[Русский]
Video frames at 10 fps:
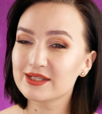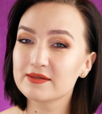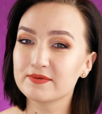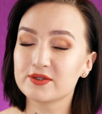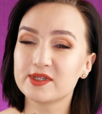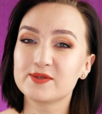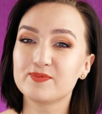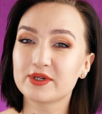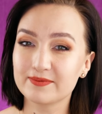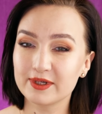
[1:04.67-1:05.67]
если вы здесь
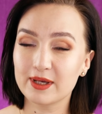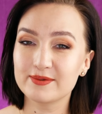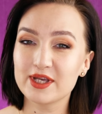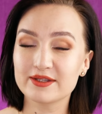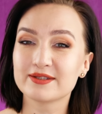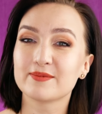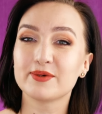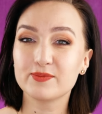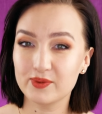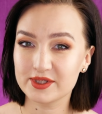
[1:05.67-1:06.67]
впервые, обязательно
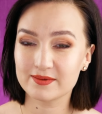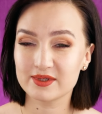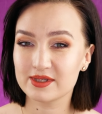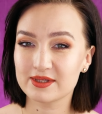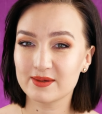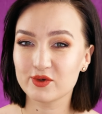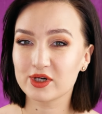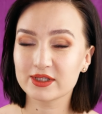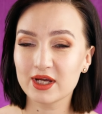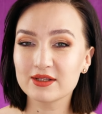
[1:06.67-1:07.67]
подписывайтесь на мой
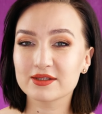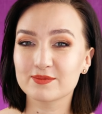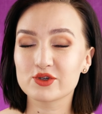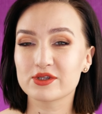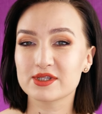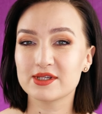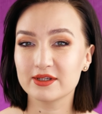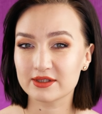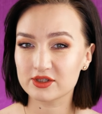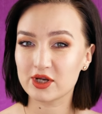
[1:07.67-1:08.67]
канал. Это можно
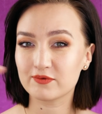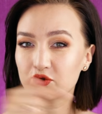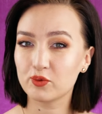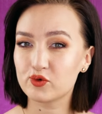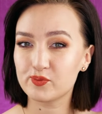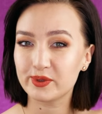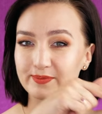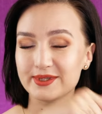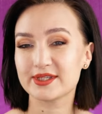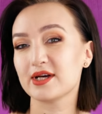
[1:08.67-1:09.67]
сделать, нажав кнопку
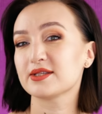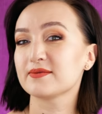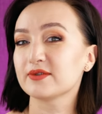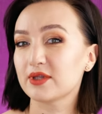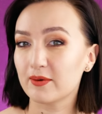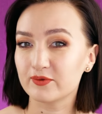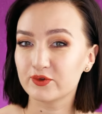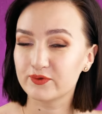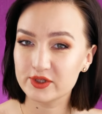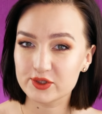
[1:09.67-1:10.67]
подписаться вот там
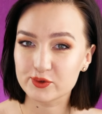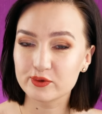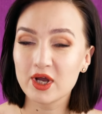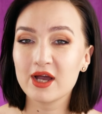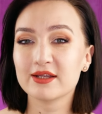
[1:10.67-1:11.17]
вот внизу.